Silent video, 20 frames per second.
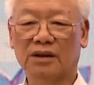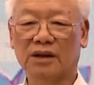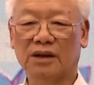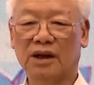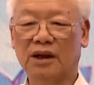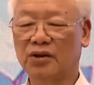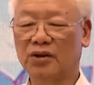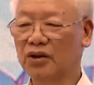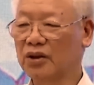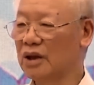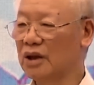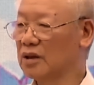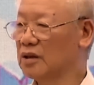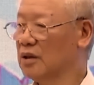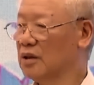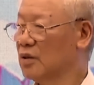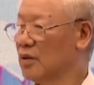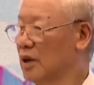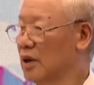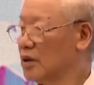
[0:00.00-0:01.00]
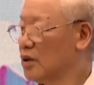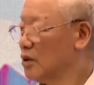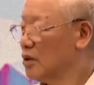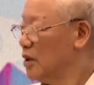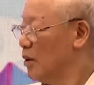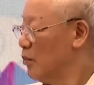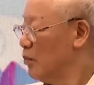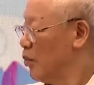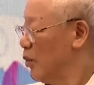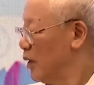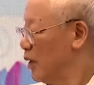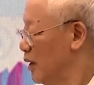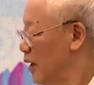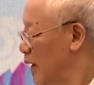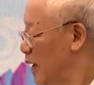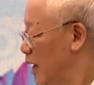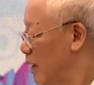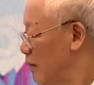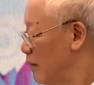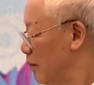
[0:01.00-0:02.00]
để cho các cơ quan có thẩm quyền ta
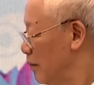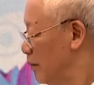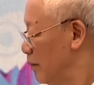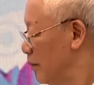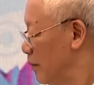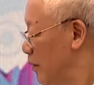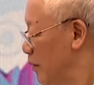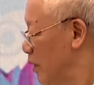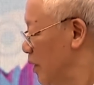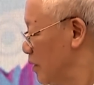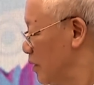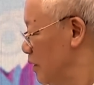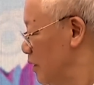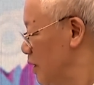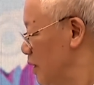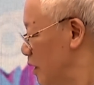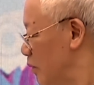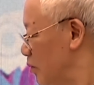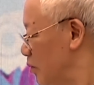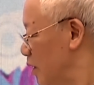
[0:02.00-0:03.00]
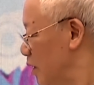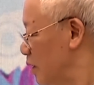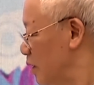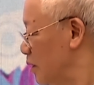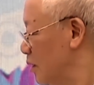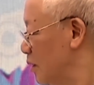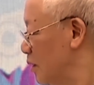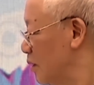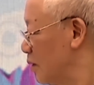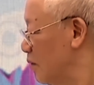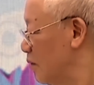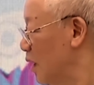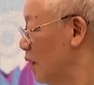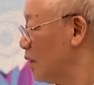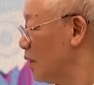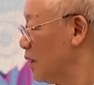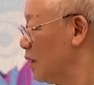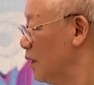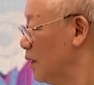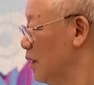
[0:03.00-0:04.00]
làm được chứ sao không được phải
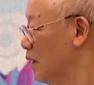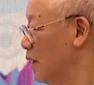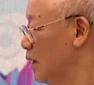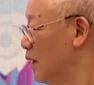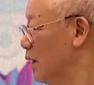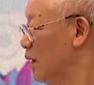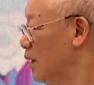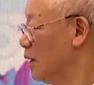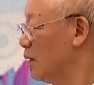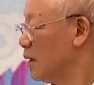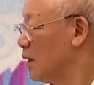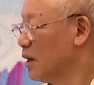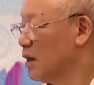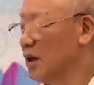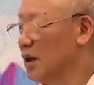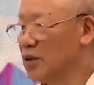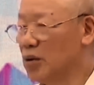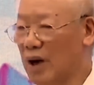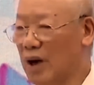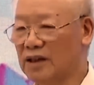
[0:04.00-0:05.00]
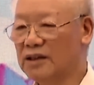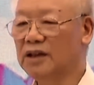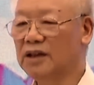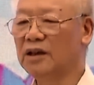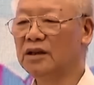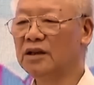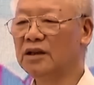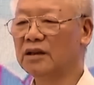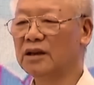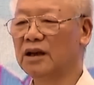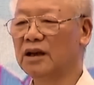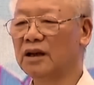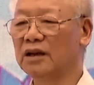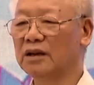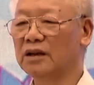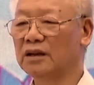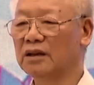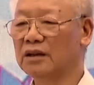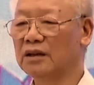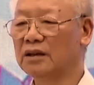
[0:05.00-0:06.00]
không và toàn dân thực hiện
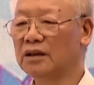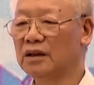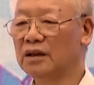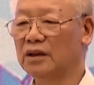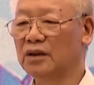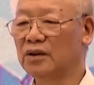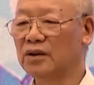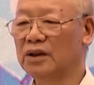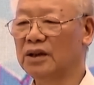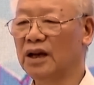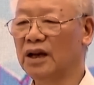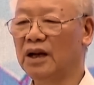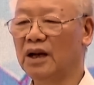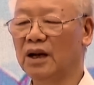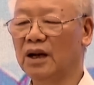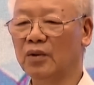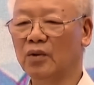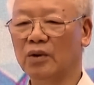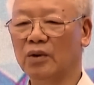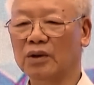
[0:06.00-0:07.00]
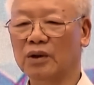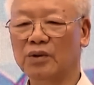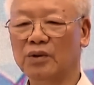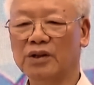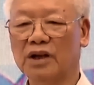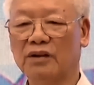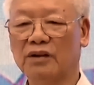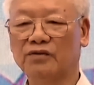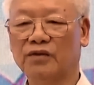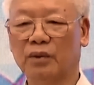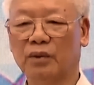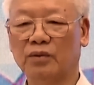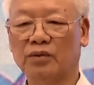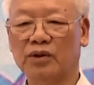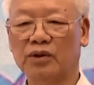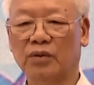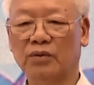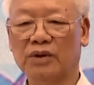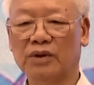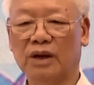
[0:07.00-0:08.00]
thì tôi tin là cuộc đấu tranh phòng
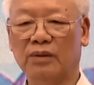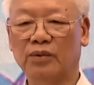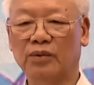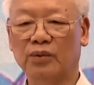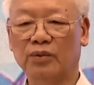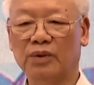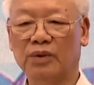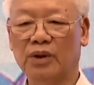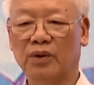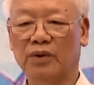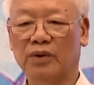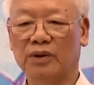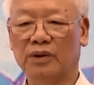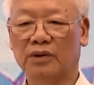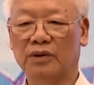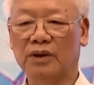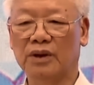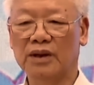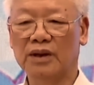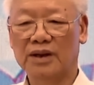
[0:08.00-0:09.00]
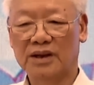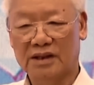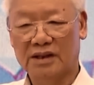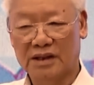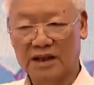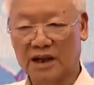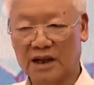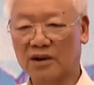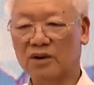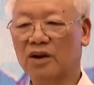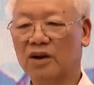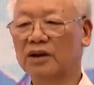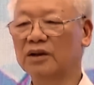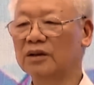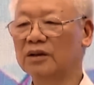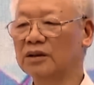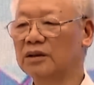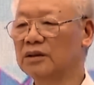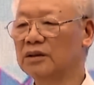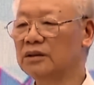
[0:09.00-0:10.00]
chống tham nhũng tiêu cực sẽ
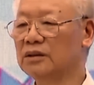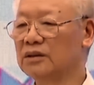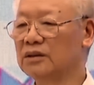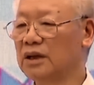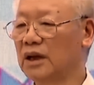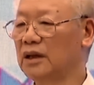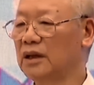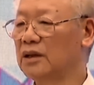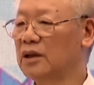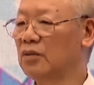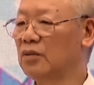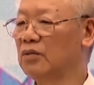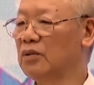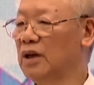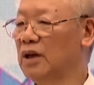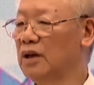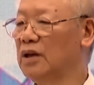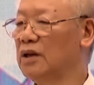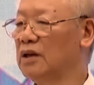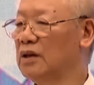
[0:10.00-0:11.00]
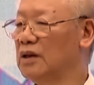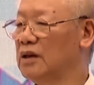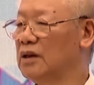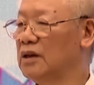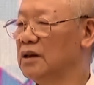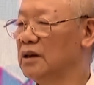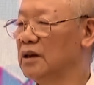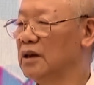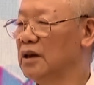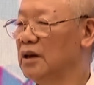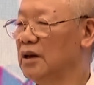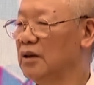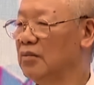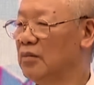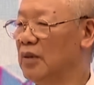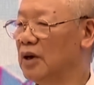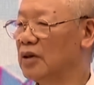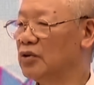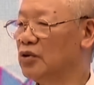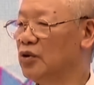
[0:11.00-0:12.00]
còn thành công lớn hơn nữa
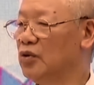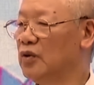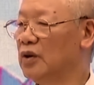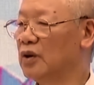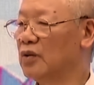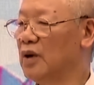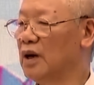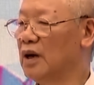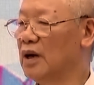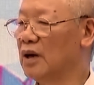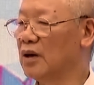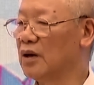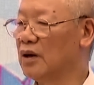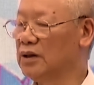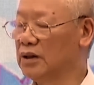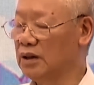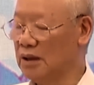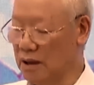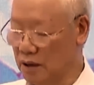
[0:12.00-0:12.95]
mặc dù vừa qua đã có những